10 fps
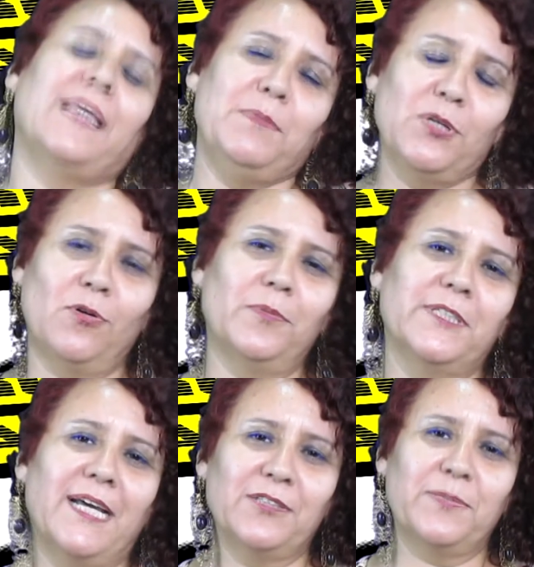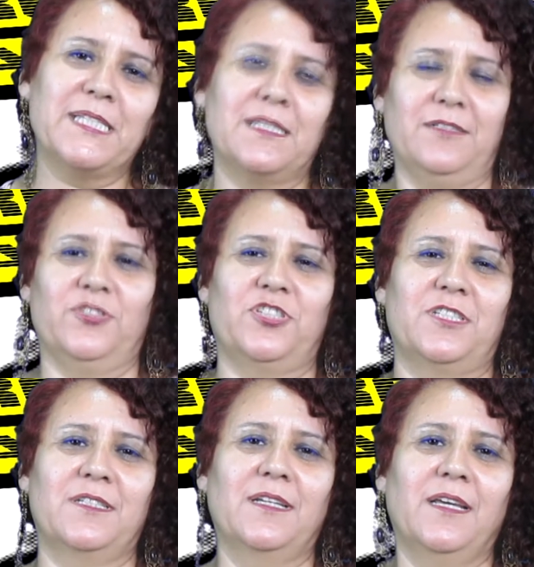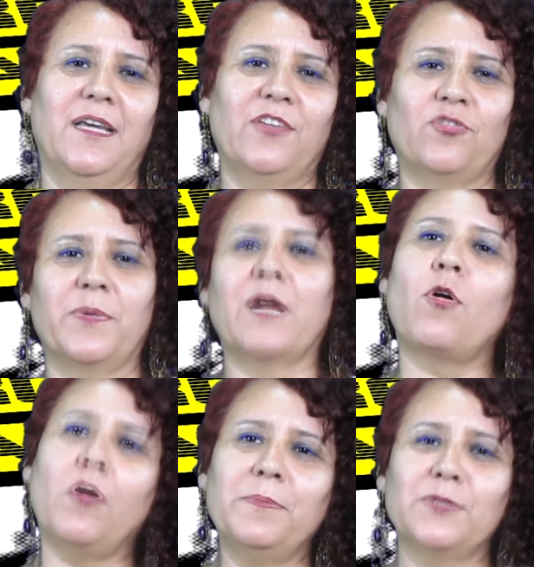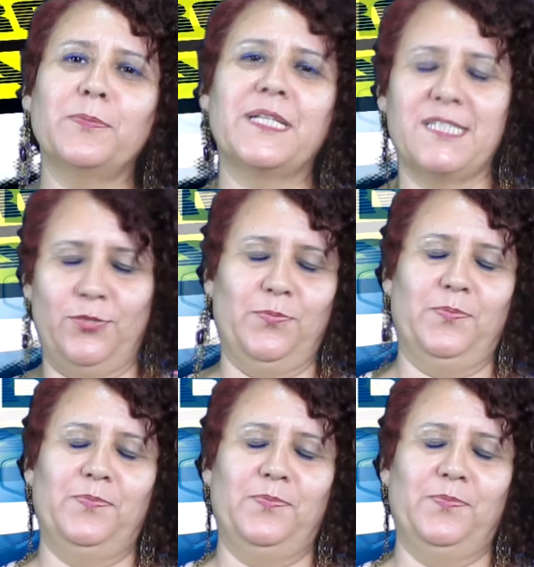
tem me incomodado bastante. É sobre a Copa no Brasil.